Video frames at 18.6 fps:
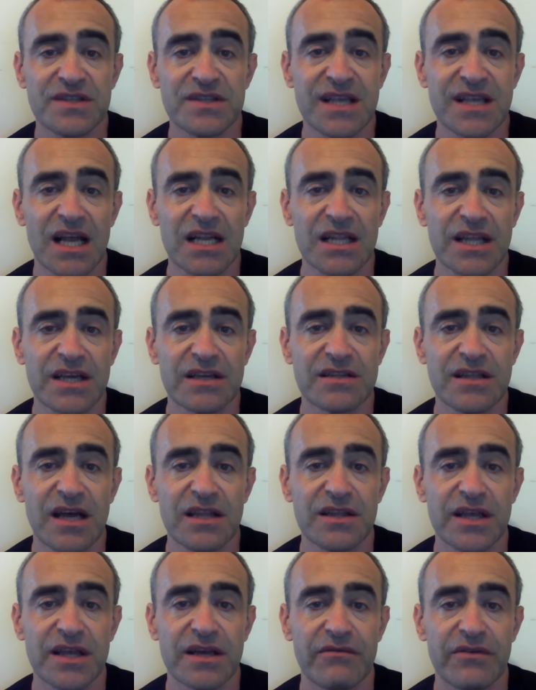Официальные их
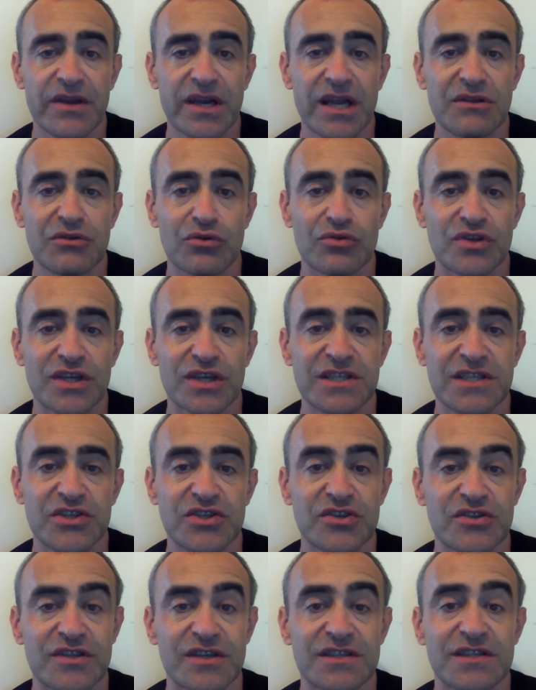данные говорят о
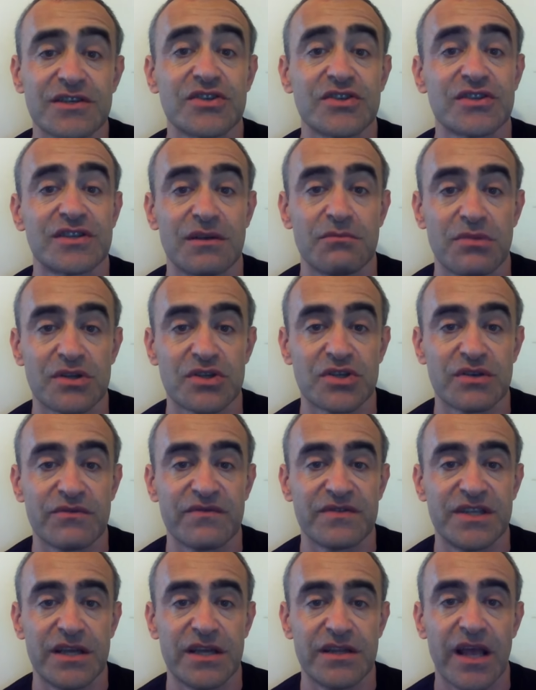тысяче, тысячи с
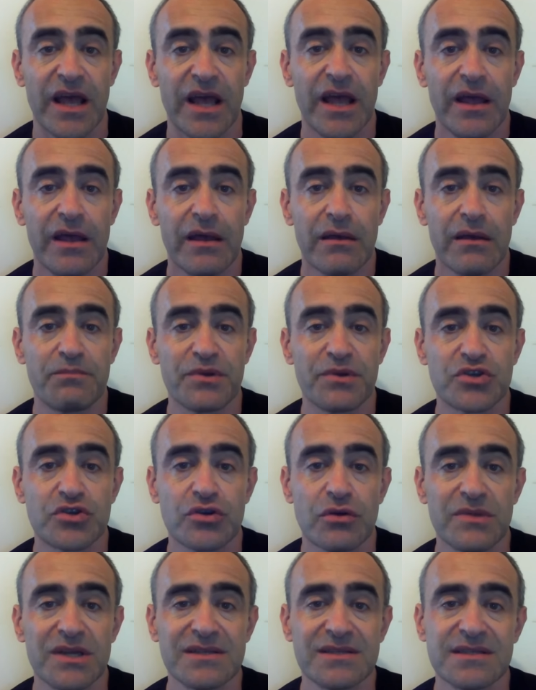небольшим в день. Э,
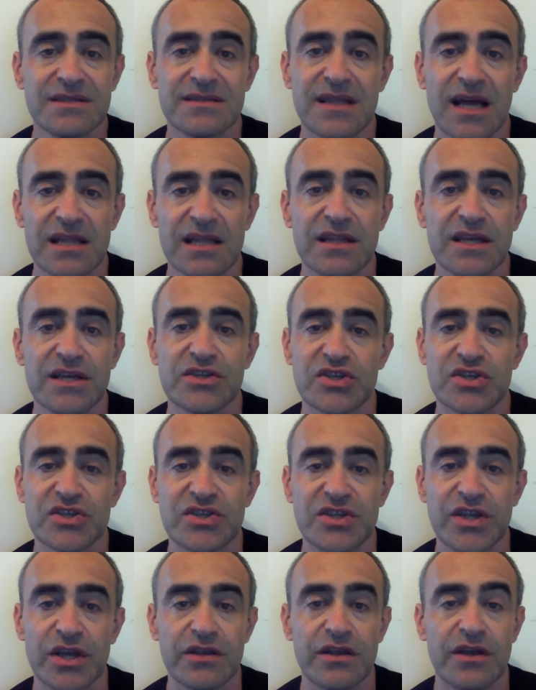Причем эти данные
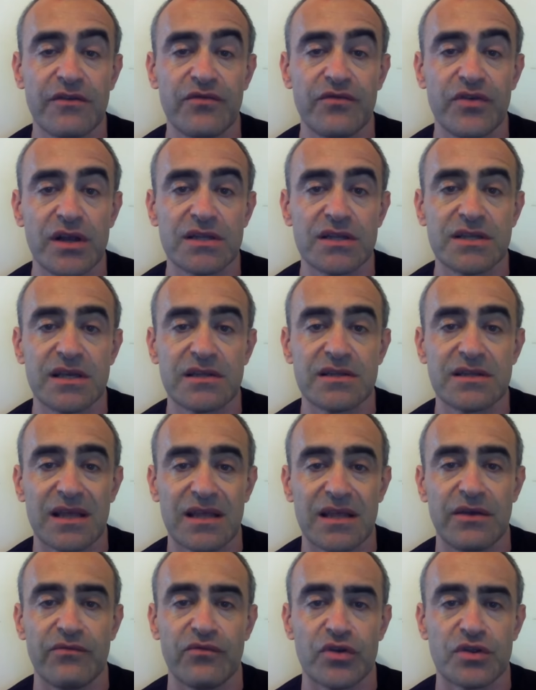частенько выглядят
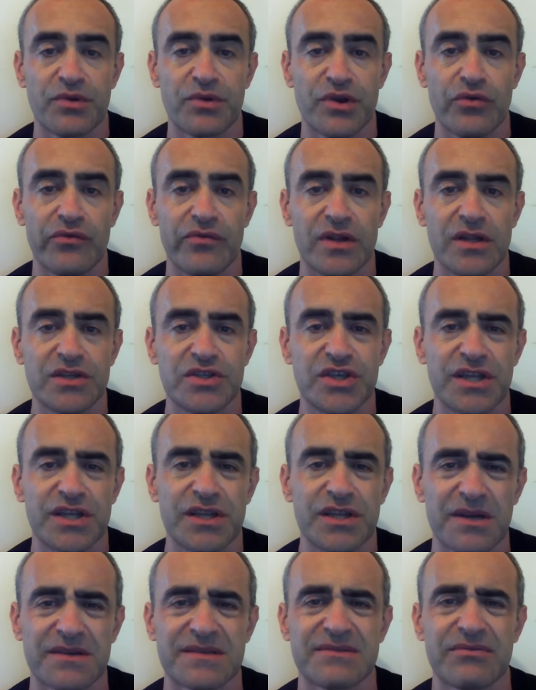таким вот
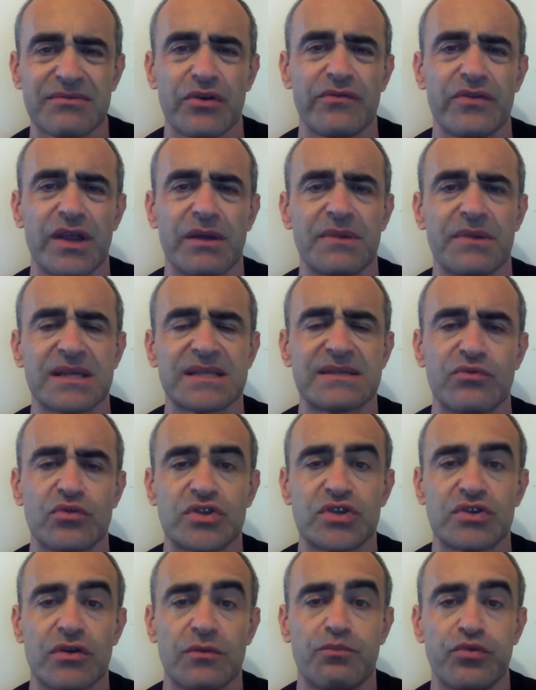преувеличением. Их в свое время
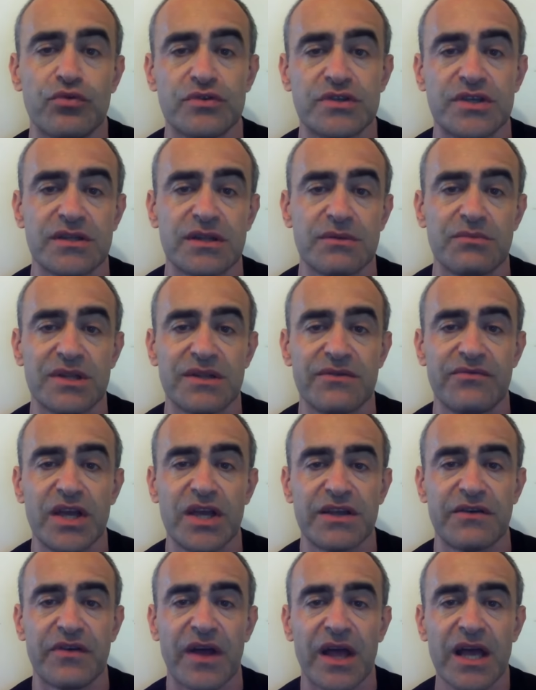озвучил Путин и
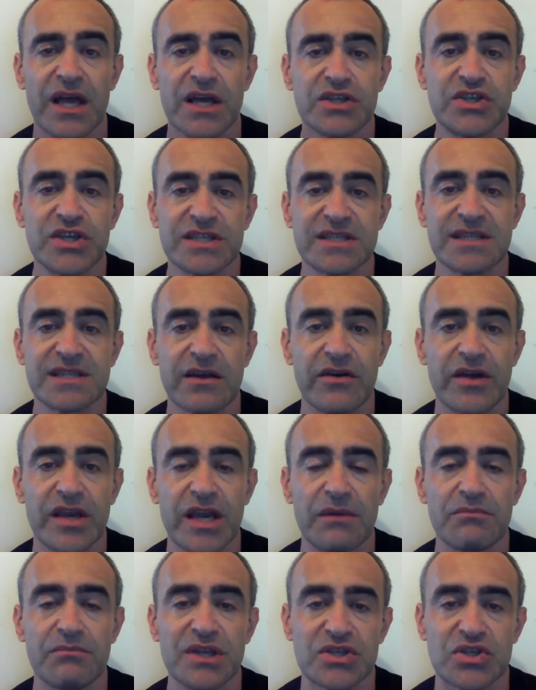Медведев. Честно
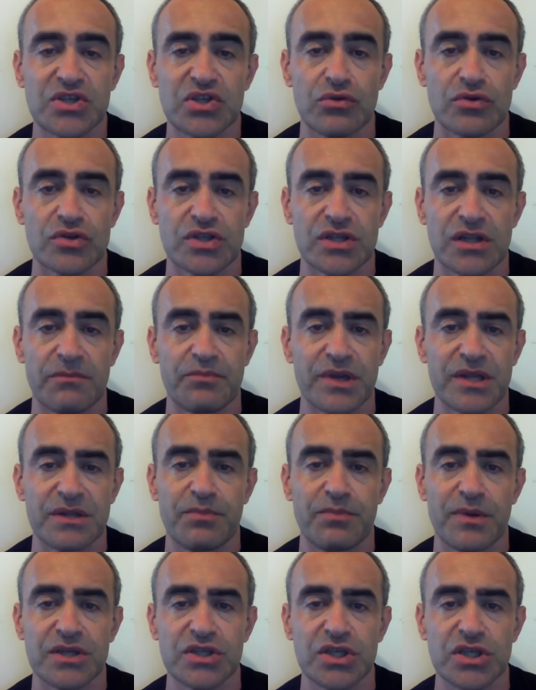говоря, мне сложно
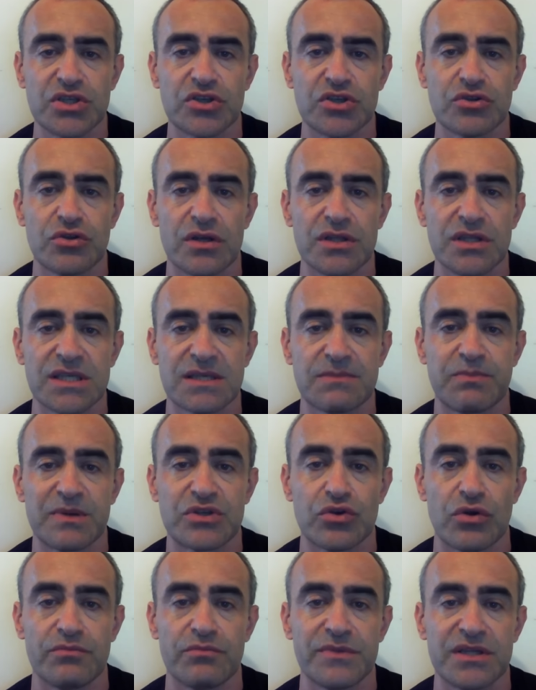предположить, что они
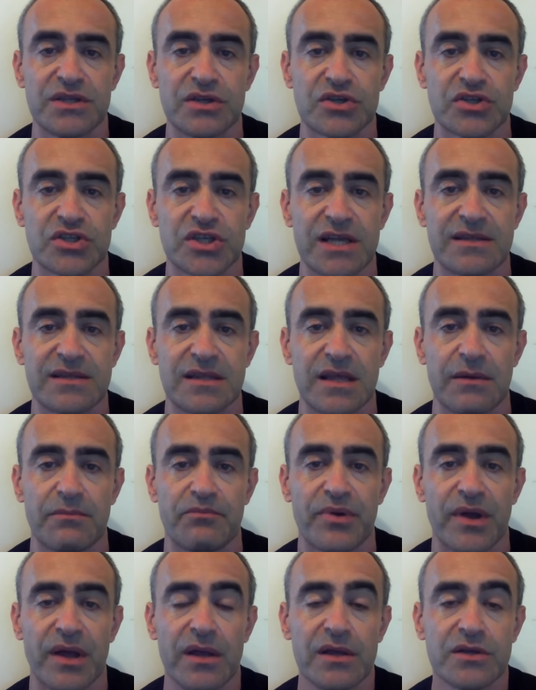способны держать
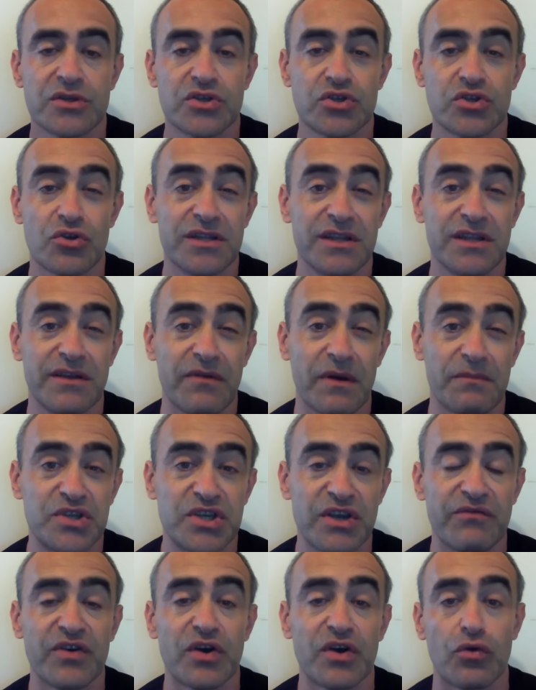темп, что они
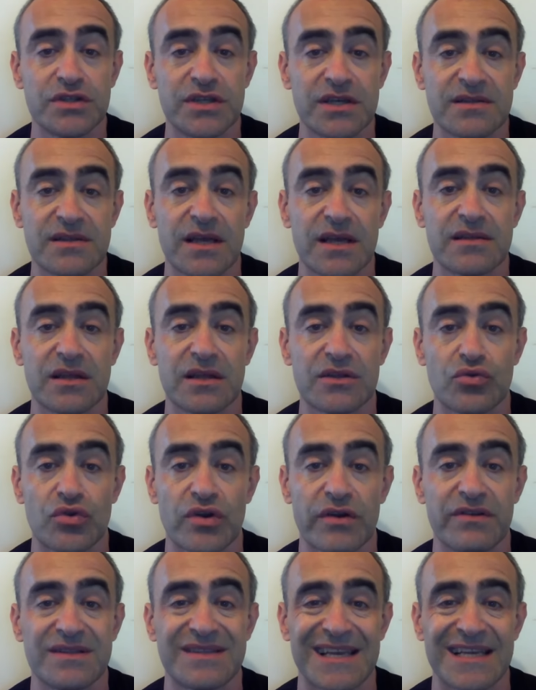вообще выходят на этот
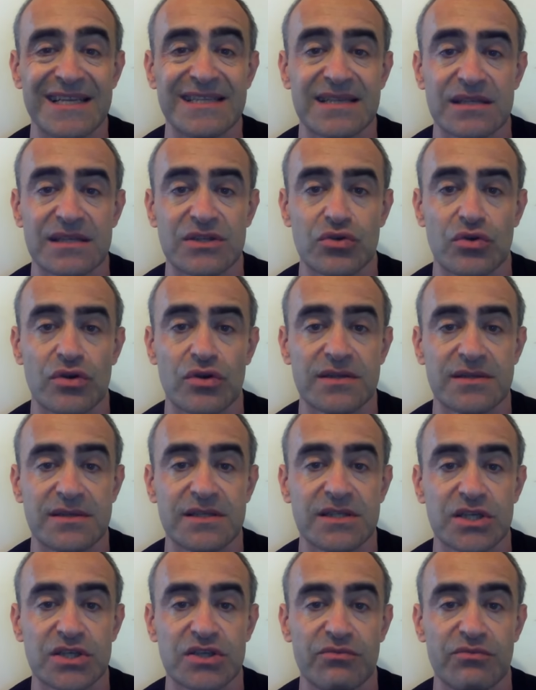уровень 30-40